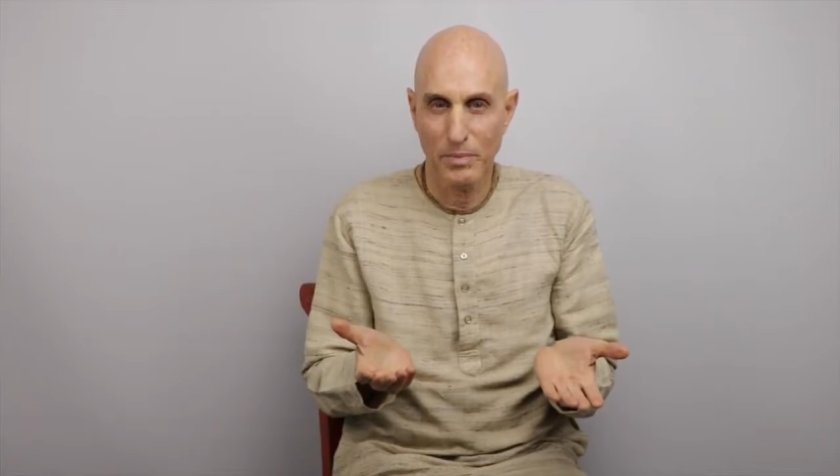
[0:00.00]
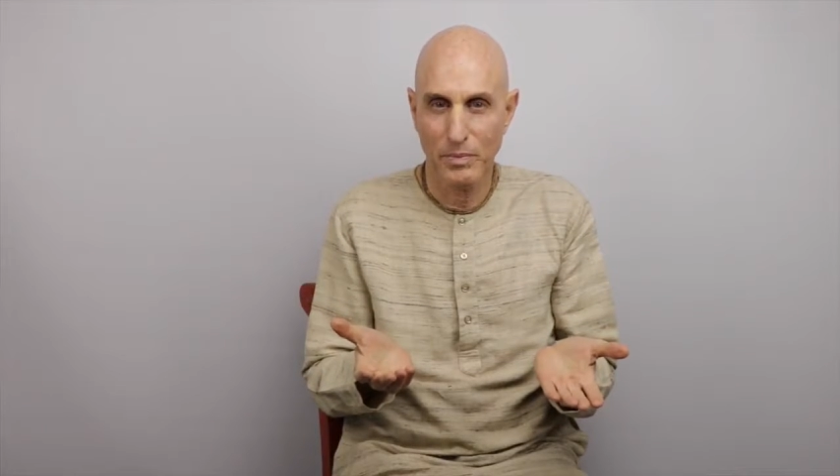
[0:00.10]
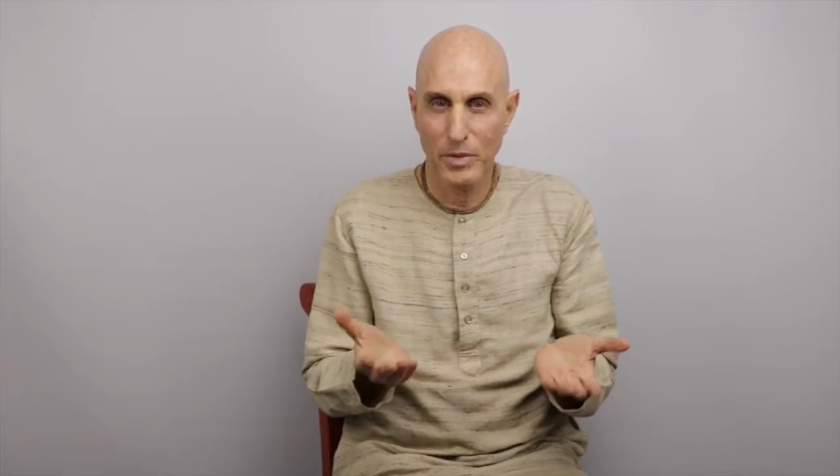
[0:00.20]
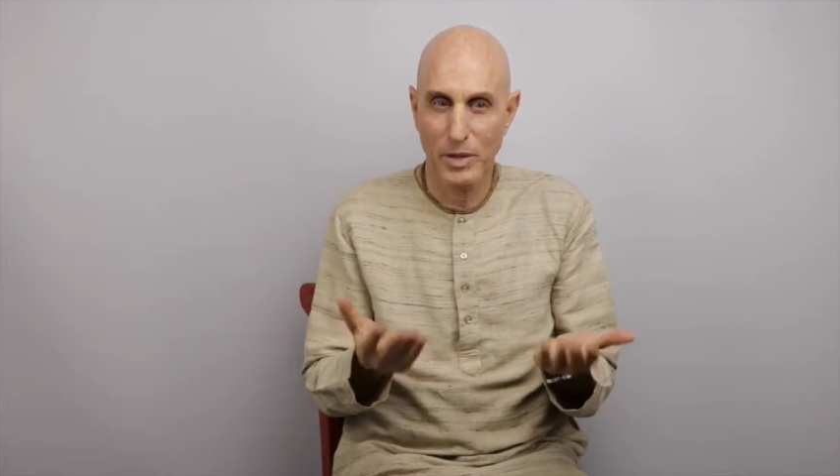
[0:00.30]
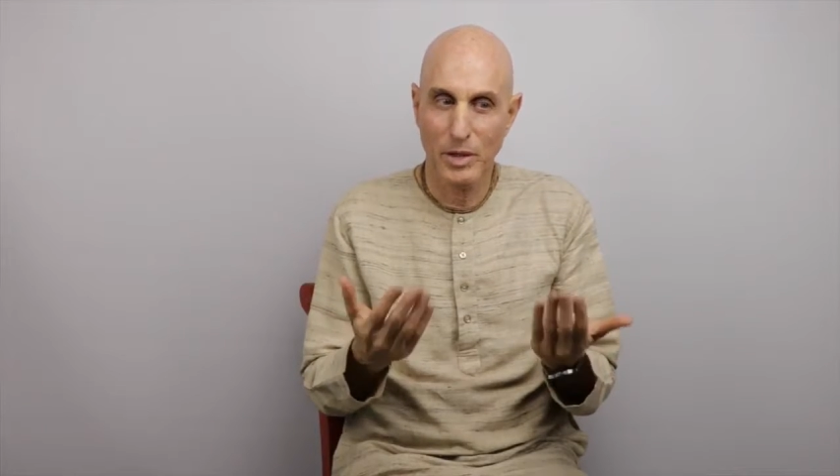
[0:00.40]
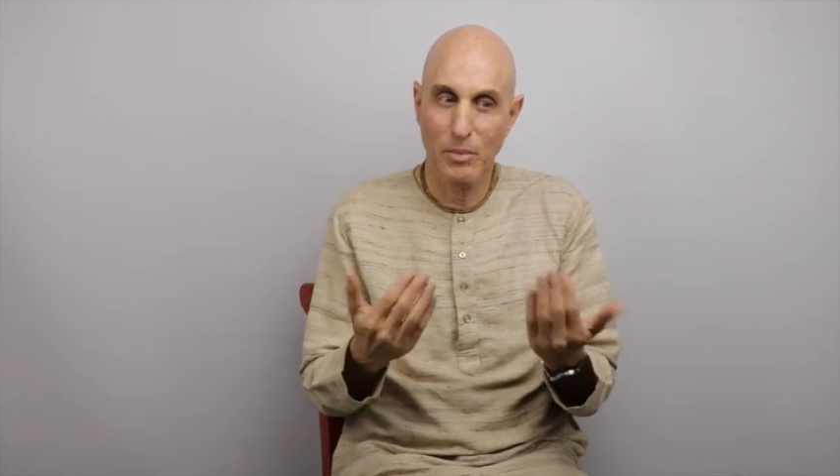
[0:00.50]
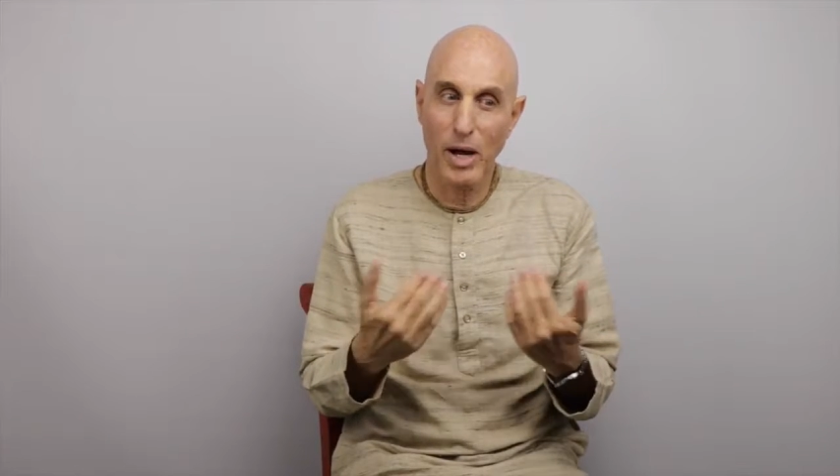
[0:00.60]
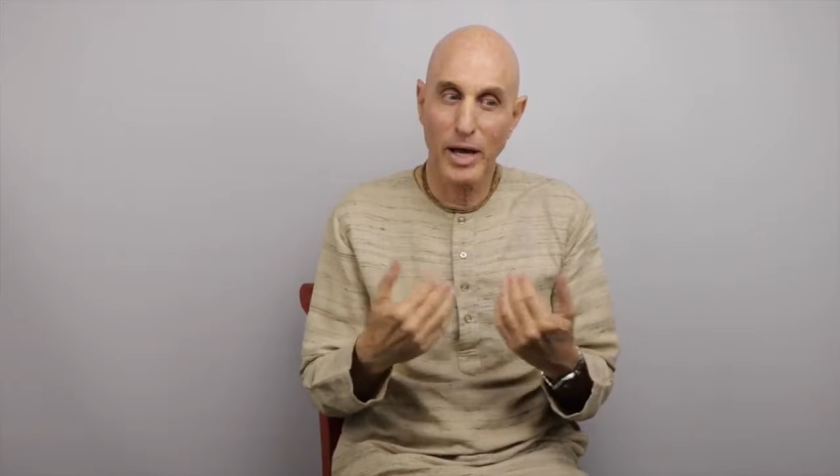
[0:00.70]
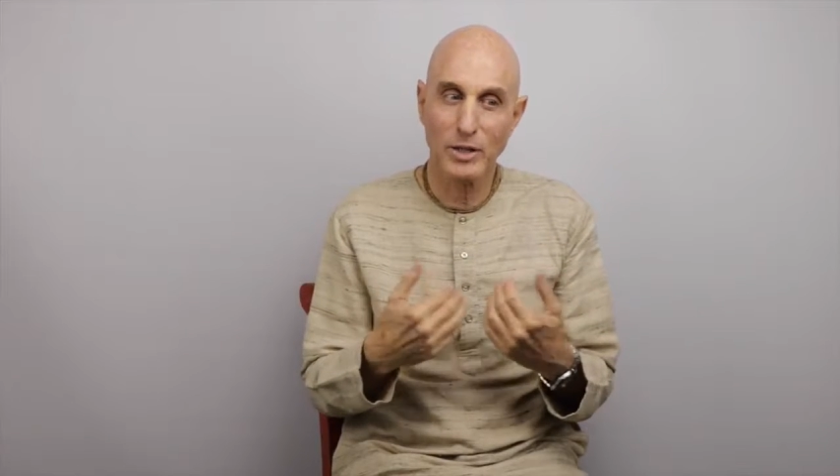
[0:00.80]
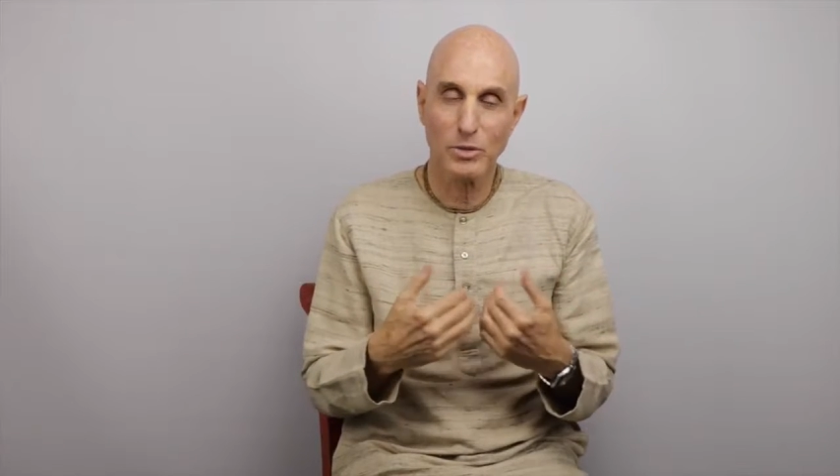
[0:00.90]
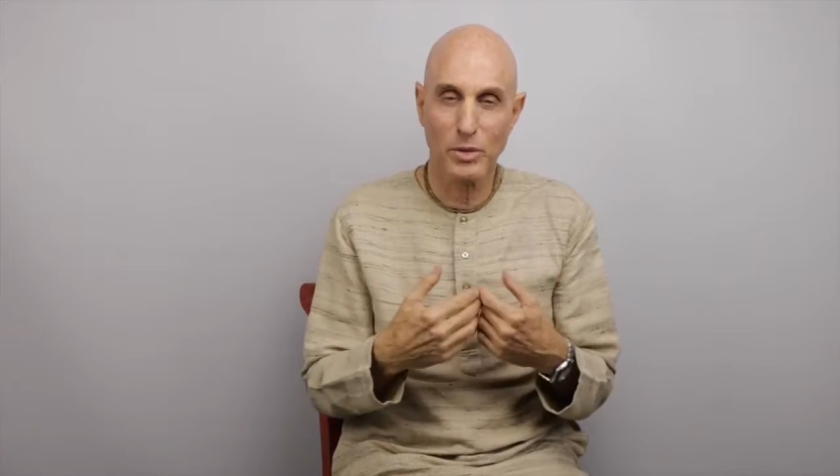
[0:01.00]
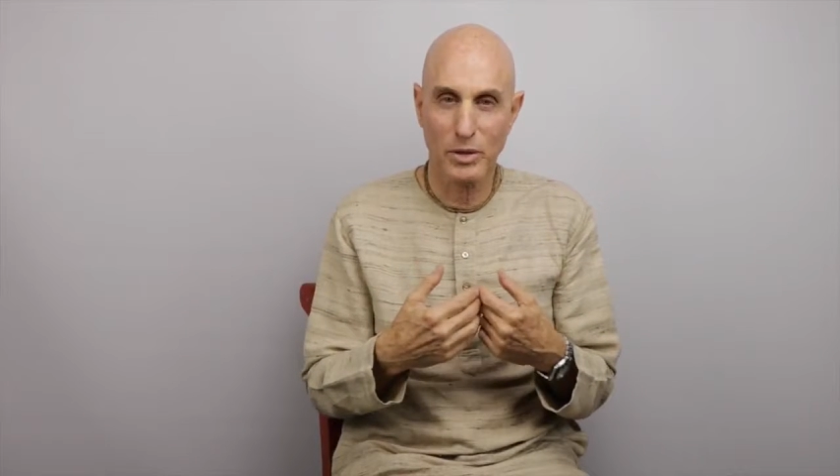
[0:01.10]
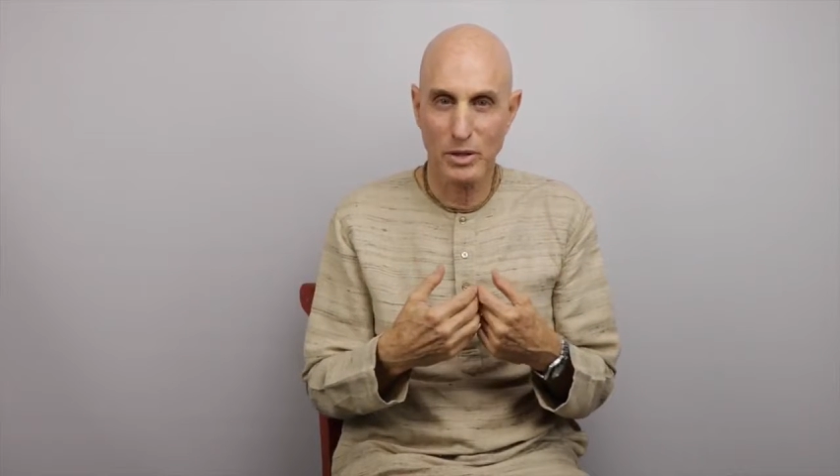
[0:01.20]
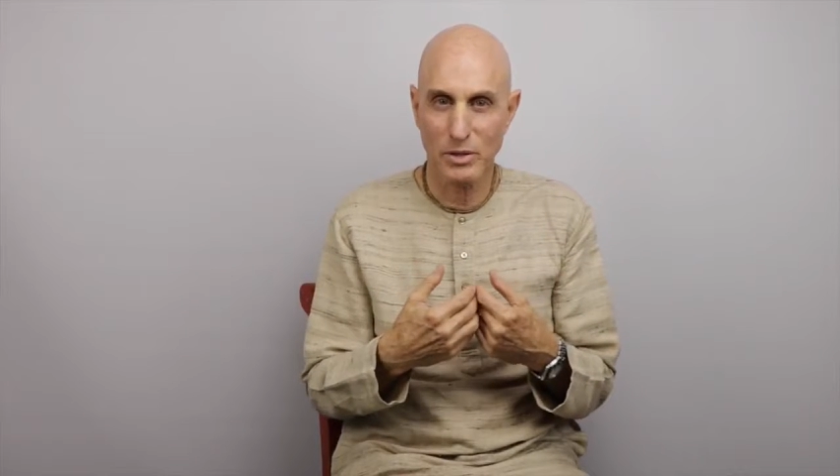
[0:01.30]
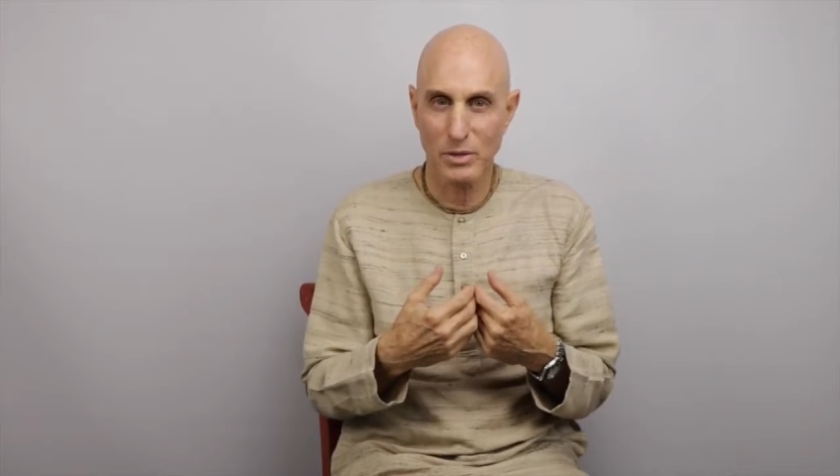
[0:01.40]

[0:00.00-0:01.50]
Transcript: Мой опыт таков.